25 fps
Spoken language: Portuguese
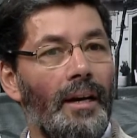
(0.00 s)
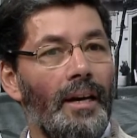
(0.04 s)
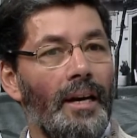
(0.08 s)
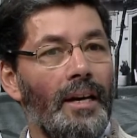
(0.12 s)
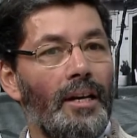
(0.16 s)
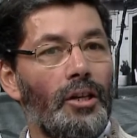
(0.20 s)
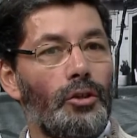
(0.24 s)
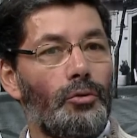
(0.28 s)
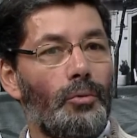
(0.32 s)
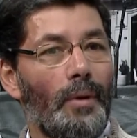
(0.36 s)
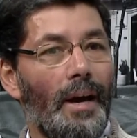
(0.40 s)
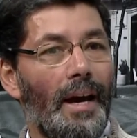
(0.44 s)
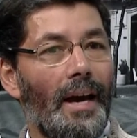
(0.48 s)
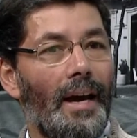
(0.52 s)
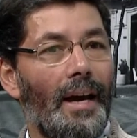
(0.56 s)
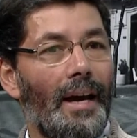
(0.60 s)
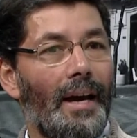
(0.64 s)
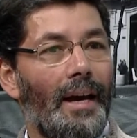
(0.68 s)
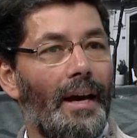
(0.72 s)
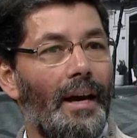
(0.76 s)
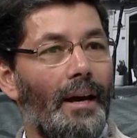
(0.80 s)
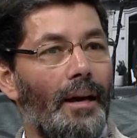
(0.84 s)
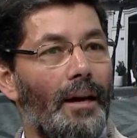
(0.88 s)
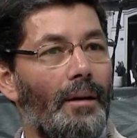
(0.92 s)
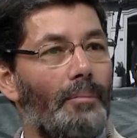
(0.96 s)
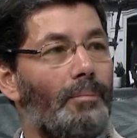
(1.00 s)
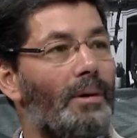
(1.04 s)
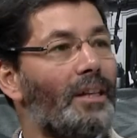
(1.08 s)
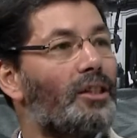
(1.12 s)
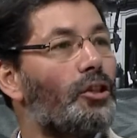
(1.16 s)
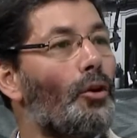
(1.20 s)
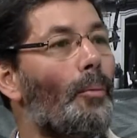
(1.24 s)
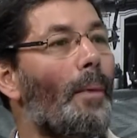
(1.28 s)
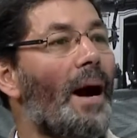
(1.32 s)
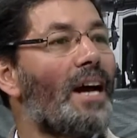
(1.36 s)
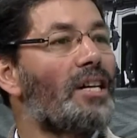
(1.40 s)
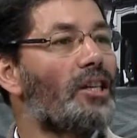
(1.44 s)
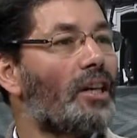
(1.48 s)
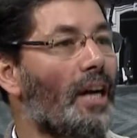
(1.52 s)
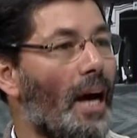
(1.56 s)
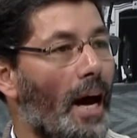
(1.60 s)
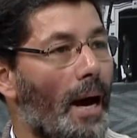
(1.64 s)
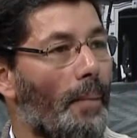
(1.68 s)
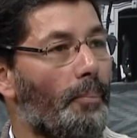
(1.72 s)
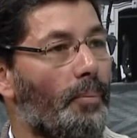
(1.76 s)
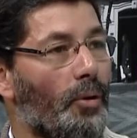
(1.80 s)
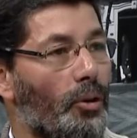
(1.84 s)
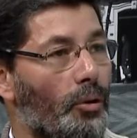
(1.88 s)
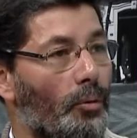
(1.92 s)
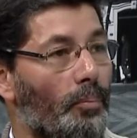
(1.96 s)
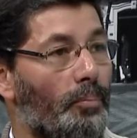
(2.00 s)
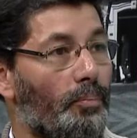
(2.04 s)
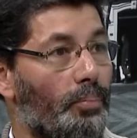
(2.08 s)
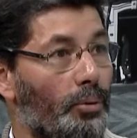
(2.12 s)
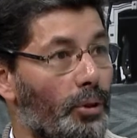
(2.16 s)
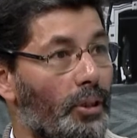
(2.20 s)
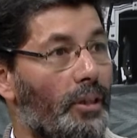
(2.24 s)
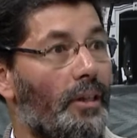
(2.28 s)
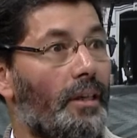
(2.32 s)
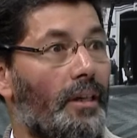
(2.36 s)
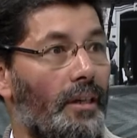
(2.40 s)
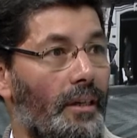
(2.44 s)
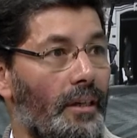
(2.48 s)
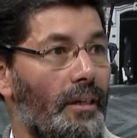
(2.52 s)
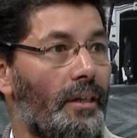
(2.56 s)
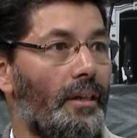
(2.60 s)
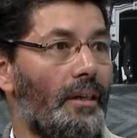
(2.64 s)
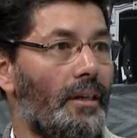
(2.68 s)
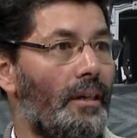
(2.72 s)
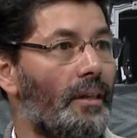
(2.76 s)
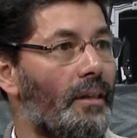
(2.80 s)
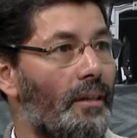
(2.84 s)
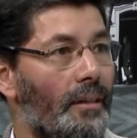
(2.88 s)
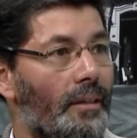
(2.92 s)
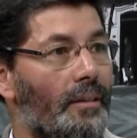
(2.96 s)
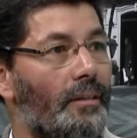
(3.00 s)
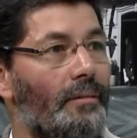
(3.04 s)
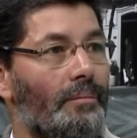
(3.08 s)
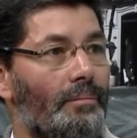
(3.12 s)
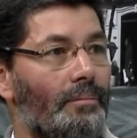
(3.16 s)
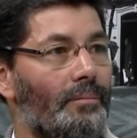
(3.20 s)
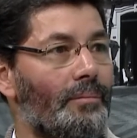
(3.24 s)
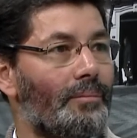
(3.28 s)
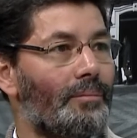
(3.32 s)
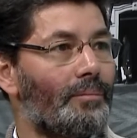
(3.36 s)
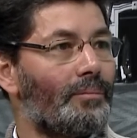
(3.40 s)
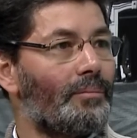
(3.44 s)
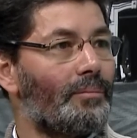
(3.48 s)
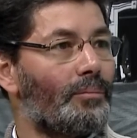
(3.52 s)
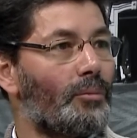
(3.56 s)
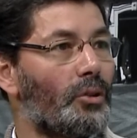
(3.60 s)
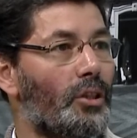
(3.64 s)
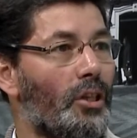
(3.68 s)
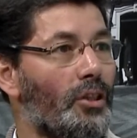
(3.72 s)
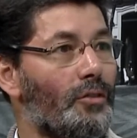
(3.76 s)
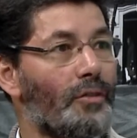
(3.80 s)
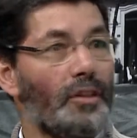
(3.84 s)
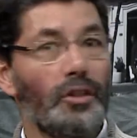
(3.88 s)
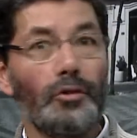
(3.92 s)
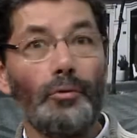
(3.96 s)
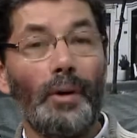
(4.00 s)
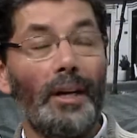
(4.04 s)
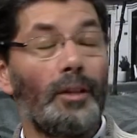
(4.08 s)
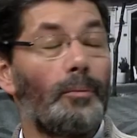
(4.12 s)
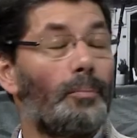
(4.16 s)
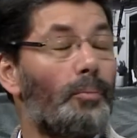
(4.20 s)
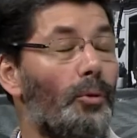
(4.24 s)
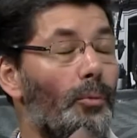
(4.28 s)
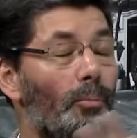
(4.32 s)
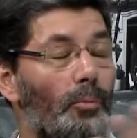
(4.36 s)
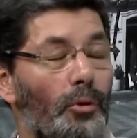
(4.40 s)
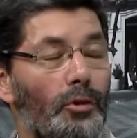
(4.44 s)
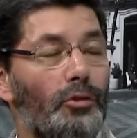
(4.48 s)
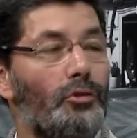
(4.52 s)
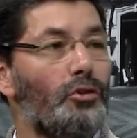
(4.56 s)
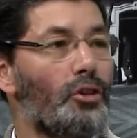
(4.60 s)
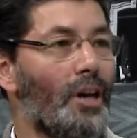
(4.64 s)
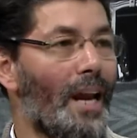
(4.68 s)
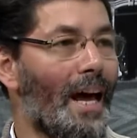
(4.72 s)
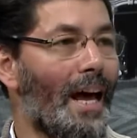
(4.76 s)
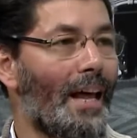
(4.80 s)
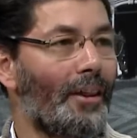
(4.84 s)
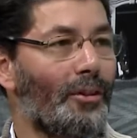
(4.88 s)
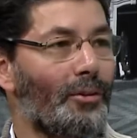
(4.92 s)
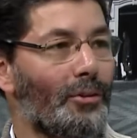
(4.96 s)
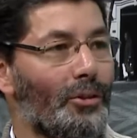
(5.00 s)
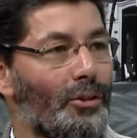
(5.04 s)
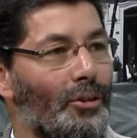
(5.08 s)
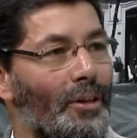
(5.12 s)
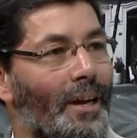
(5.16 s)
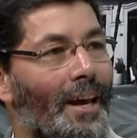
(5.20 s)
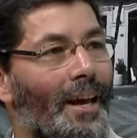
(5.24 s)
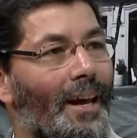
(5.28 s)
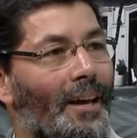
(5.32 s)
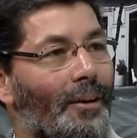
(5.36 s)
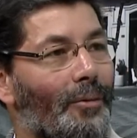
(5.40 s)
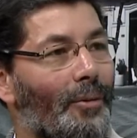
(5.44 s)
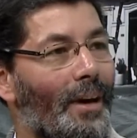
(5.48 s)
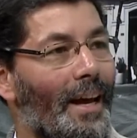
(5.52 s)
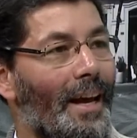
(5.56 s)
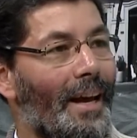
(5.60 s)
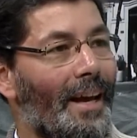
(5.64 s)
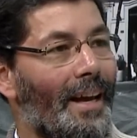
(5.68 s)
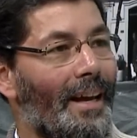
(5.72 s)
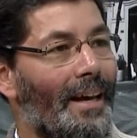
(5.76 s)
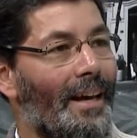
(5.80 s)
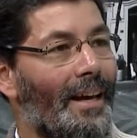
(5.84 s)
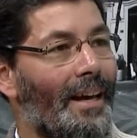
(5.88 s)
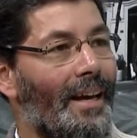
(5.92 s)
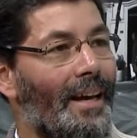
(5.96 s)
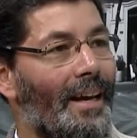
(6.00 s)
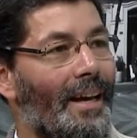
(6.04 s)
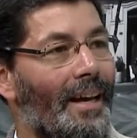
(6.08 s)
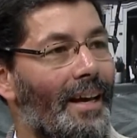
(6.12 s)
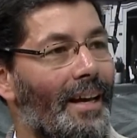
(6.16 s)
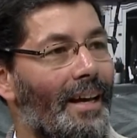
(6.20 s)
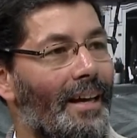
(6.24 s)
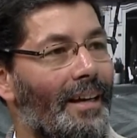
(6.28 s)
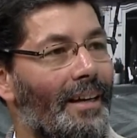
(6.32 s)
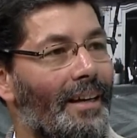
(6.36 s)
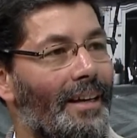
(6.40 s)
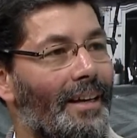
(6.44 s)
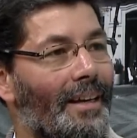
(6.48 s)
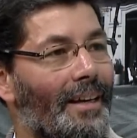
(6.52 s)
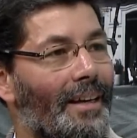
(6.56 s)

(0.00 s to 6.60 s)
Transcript: isto é, bateu mais rápido, porque muitas vezes eu ando por muitos lados, não é? E,